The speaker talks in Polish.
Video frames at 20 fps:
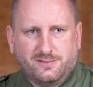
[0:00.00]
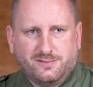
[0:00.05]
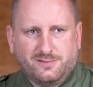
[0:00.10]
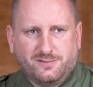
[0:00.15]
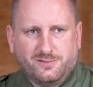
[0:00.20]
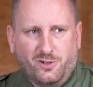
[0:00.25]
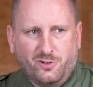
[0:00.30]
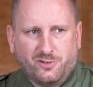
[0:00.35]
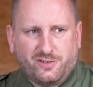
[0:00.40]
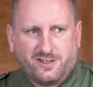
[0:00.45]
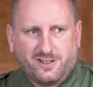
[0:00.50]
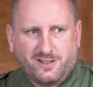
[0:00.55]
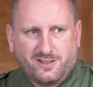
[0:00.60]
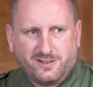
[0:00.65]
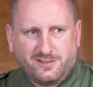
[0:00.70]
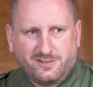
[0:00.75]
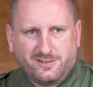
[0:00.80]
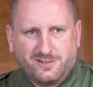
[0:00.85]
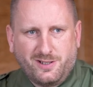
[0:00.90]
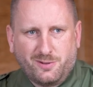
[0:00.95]

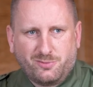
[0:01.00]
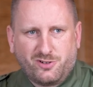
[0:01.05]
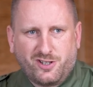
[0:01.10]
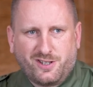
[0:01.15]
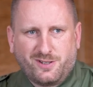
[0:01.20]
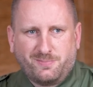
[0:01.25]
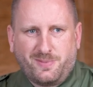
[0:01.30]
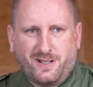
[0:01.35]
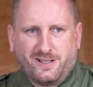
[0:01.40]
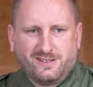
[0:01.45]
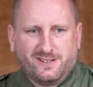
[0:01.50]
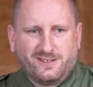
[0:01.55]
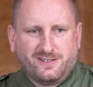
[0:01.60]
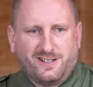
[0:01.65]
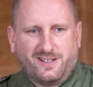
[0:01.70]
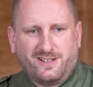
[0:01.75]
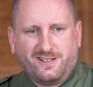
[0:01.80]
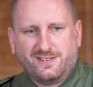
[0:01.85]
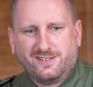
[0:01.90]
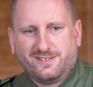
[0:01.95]
noce nieprzespane
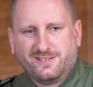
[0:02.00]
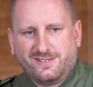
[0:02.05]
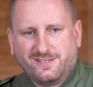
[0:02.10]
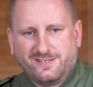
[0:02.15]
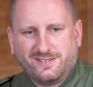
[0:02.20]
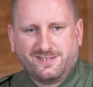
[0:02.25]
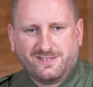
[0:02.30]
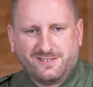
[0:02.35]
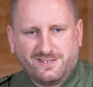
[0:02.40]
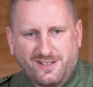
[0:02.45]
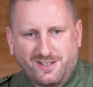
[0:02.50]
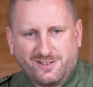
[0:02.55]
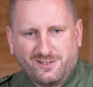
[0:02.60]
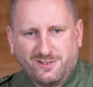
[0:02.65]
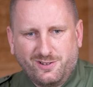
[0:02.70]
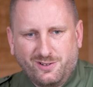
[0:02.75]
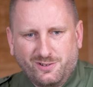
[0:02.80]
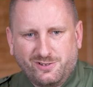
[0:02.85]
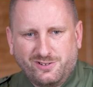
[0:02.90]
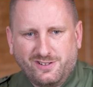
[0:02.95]
na, na
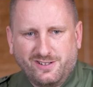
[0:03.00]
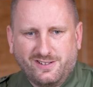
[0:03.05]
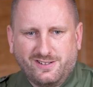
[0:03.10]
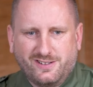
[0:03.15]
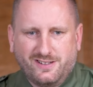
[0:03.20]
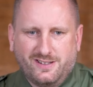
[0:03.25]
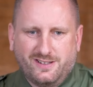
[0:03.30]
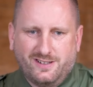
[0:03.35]
zlocie.